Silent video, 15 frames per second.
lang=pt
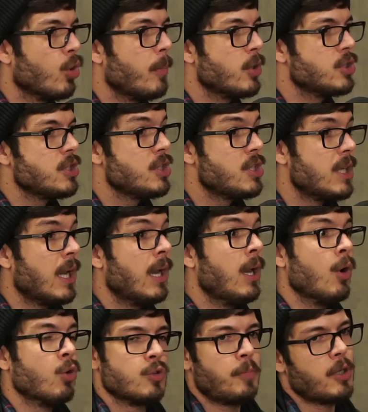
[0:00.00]
hoje em dia,
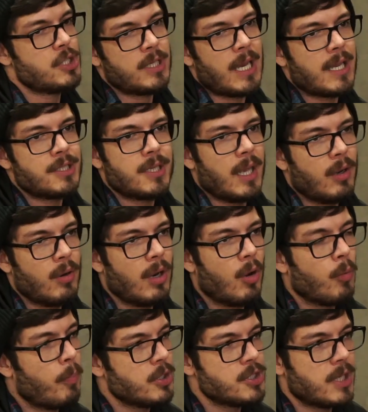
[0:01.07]
os podcasts, querendo ou não,
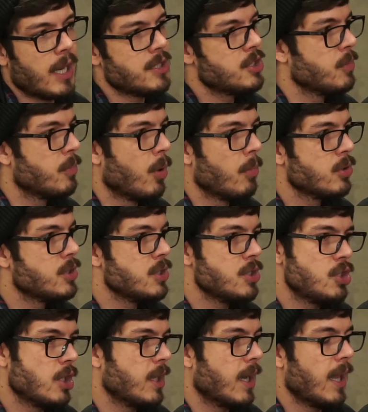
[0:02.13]
o podcast que bomba hoje em
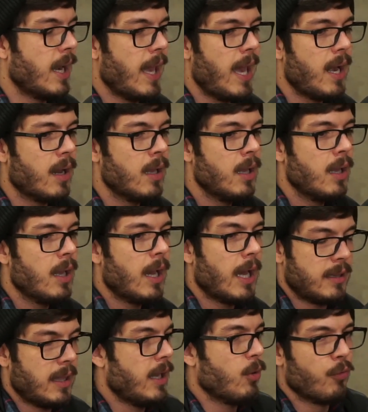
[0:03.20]
dia da galera,
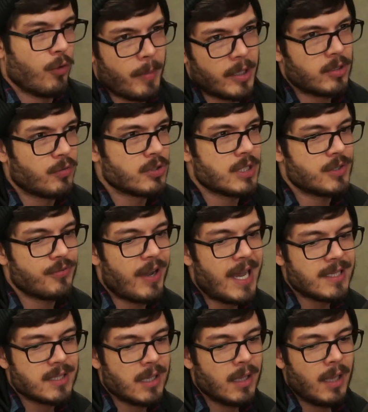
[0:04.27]
até o formato que vocês
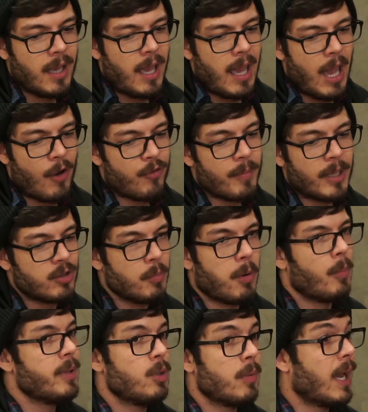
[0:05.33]
fazem, é um formato que
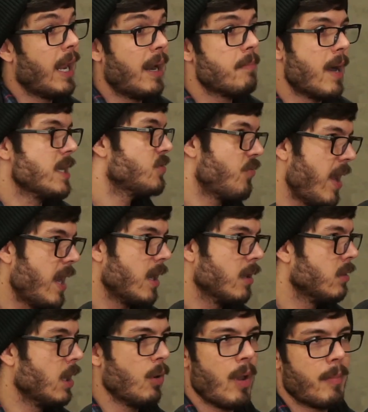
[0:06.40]
bomba entre uma galera mais velha.
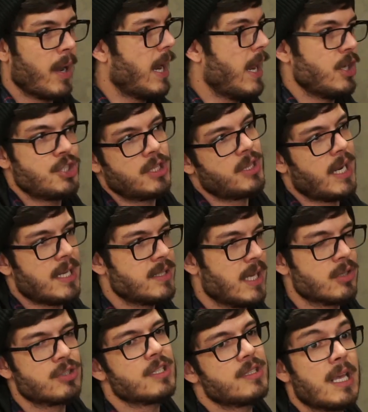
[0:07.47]
Não é uma galera de 13
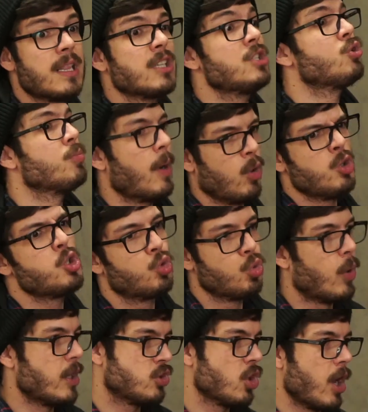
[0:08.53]
anos que senta e assiste um bagulho de
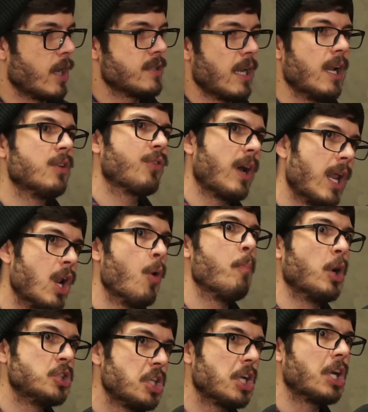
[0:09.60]
duas horas, tá ligado? É. Fala, não,
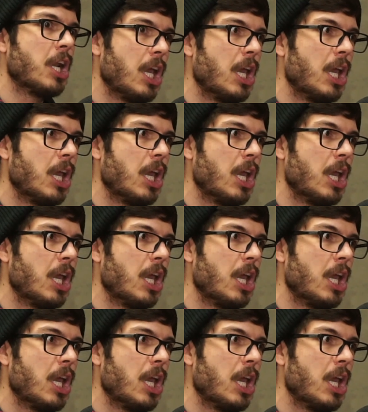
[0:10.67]
pode crer,